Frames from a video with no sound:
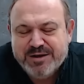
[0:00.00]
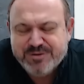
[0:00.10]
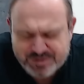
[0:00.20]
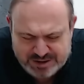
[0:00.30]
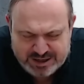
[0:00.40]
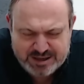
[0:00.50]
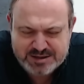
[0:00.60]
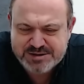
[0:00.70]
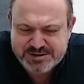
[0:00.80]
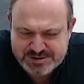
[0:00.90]

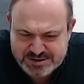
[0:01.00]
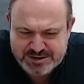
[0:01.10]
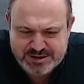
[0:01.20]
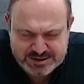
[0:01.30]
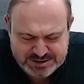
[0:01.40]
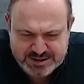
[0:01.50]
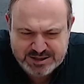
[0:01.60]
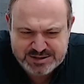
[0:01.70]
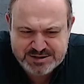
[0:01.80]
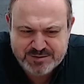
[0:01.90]
Да, я
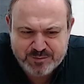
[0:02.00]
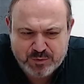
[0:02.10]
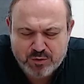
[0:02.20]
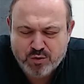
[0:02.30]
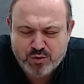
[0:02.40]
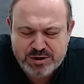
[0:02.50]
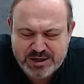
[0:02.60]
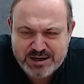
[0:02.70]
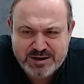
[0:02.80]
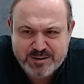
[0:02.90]
согласен. Но
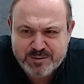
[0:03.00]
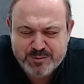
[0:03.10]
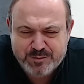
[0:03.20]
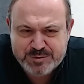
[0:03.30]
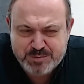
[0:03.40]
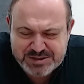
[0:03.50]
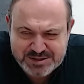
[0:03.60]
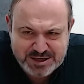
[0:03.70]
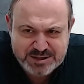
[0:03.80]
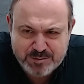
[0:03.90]
я
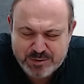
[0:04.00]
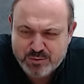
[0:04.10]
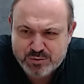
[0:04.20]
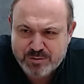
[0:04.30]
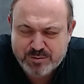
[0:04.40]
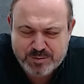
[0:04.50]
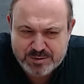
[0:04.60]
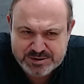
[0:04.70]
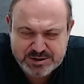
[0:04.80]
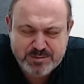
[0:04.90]
специально могу,
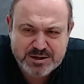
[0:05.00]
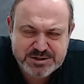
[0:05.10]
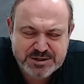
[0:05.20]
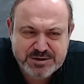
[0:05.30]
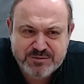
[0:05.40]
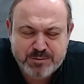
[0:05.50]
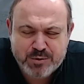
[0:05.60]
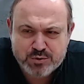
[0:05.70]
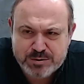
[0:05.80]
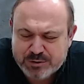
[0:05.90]
занимался этим
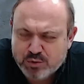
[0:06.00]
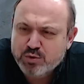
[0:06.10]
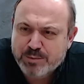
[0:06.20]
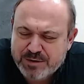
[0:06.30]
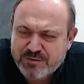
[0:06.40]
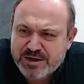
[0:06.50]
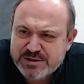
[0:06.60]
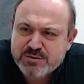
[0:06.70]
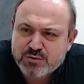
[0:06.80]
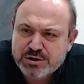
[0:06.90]
вопросом. Откуда
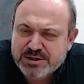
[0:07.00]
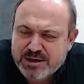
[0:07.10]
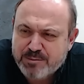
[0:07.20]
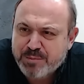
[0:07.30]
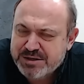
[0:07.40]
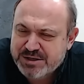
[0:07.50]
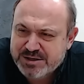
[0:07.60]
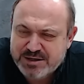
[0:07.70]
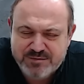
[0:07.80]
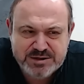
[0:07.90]
появляются вот эти компании
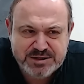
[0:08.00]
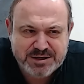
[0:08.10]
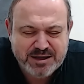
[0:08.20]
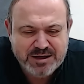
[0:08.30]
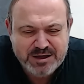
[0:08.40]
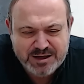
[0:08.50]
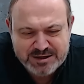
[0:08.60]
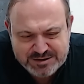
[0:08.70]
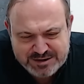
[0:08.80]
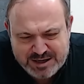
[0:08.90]
клеветы?
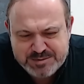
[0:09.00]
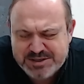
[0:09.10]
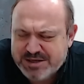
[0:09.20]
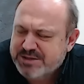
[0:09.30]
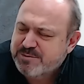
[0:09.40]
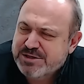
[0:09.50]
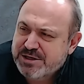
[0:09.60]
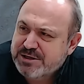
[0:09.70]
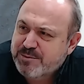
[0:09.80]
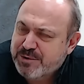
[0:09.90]
Там за этим
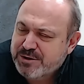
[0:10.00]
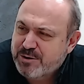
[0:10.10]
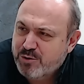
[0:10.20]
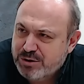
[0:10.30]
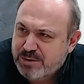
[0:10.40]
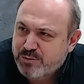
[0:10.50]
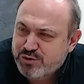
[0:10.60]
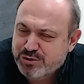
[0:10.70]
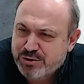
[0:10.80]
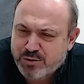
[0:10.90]
стоят определенные
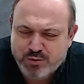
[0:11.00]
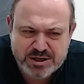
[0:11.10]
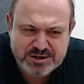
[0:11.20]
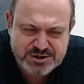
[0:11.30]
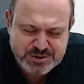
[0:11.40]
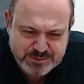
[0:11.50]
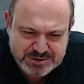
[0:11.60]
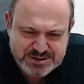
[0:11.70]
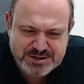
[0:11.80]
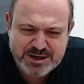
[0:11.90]
обученные люди. Я даже
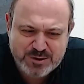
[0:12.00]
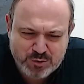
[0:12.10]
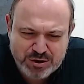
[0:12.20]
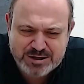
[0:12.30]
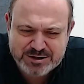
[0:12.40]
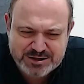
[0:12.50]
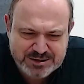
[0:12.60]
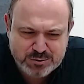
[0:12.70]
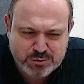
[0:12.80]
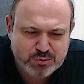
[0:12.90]
знаю некоторые
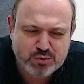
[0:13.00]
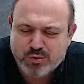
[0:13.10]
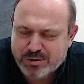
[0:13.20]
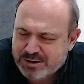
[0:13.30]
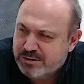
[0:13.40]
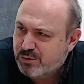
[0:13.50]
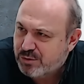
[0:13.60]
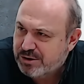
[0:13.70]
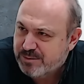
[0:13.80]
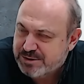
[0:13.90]
структуры,
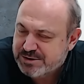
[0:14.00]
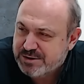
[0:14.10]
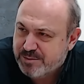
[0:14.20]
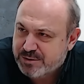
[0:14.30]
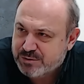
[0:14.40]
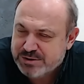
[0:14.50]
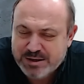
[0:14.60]
которые этими занимаются